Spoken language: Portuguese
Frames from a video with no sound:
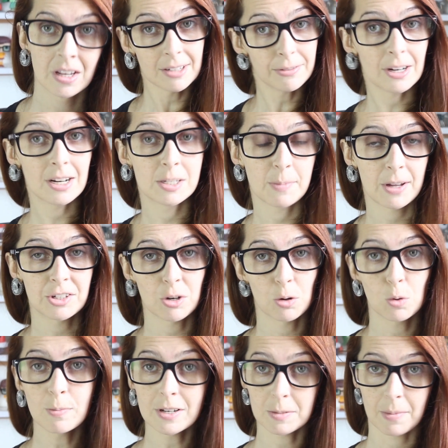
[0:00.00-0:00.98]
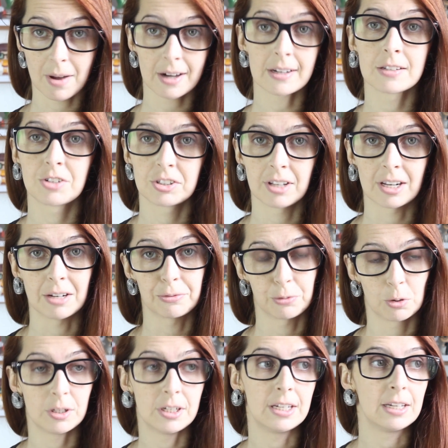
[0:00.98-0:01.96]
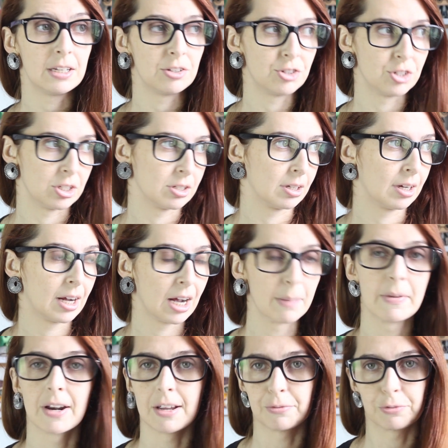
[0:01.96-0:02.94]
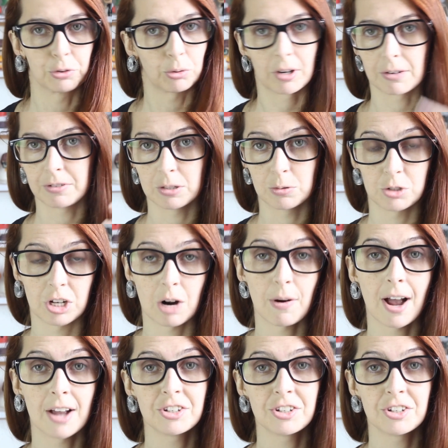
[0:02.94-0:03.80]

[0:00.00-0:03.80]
Infelizmente, algumas marcas de telefone e de câmera e fotografia no geral,